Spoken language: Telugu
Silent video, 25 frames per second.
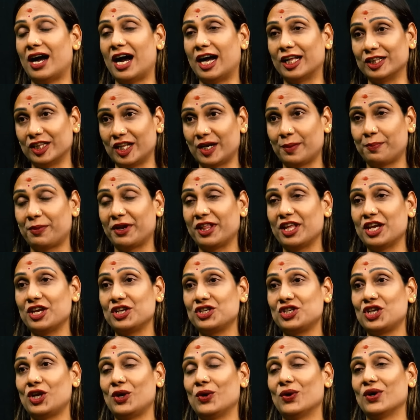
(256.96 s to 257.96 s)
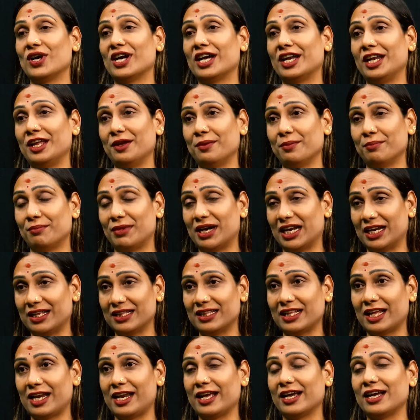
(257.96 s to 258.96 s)
ఆంధ్రప్రదేశ్లో కానీ మన
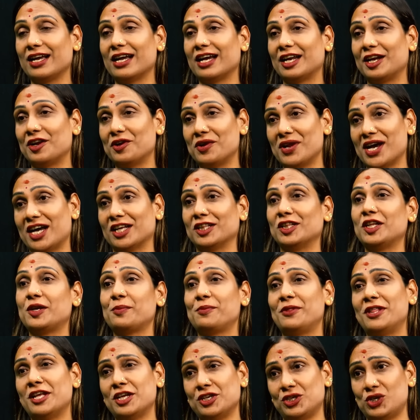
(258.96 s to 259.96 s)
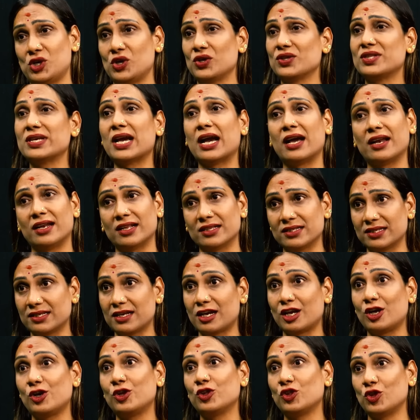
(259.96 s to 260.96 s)
తెలంగాణలో ఆంధ్రప్రదేశ్లో
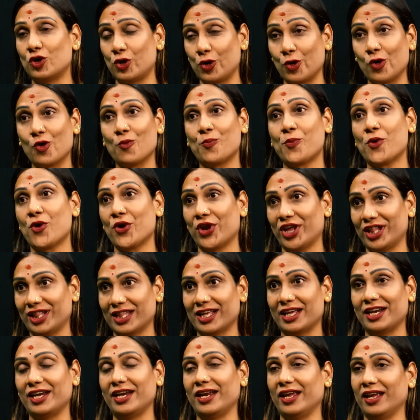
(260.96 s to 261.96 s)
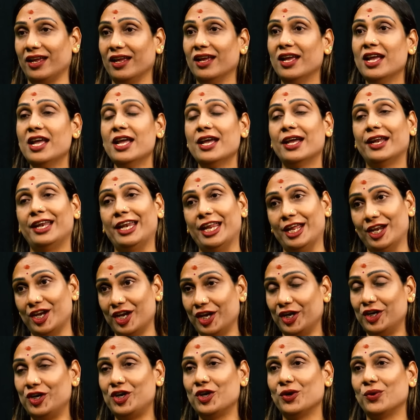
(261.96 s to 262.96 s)
చాలాసార్లు దొరికిపోయిందని నేను
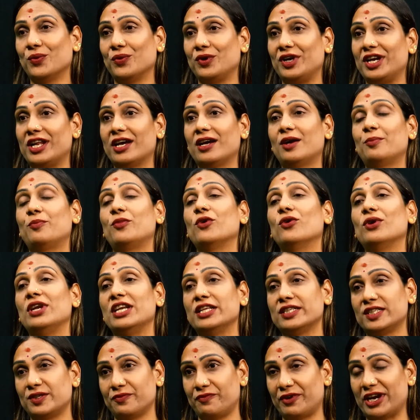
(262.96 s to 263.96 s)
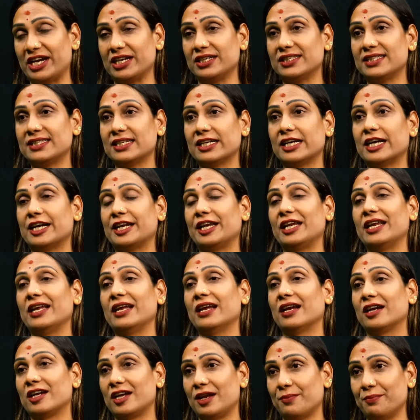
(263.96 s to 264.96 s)
ఇంటూ ఉంటా పోలీస్ ఫ్రెండ్స్ కానీ
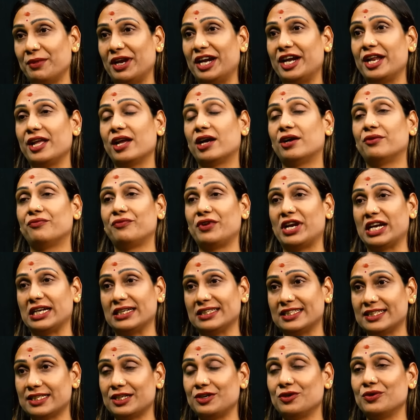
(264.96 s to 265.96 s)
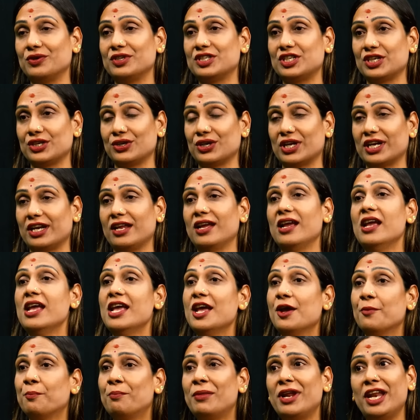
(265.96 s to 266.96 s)
అట్లా మీడియా ఫ్రెండ్స్ నుంచి కానీ
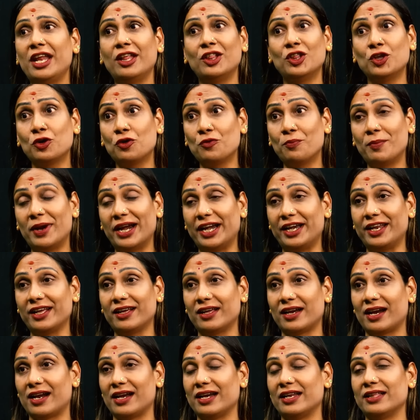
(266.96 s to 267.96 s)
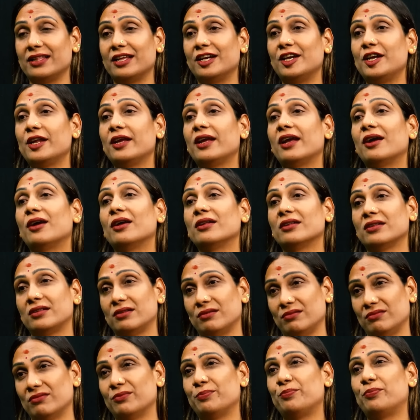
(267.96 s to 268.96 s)
మరి ఎందుకు బయటికి రాలేదంటే
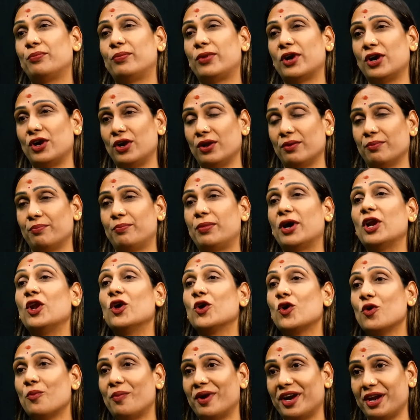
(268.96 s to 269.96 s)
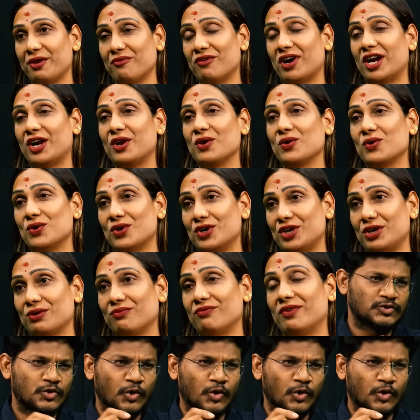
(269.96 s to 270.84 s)
పలుకుబడి వాడుకోవటం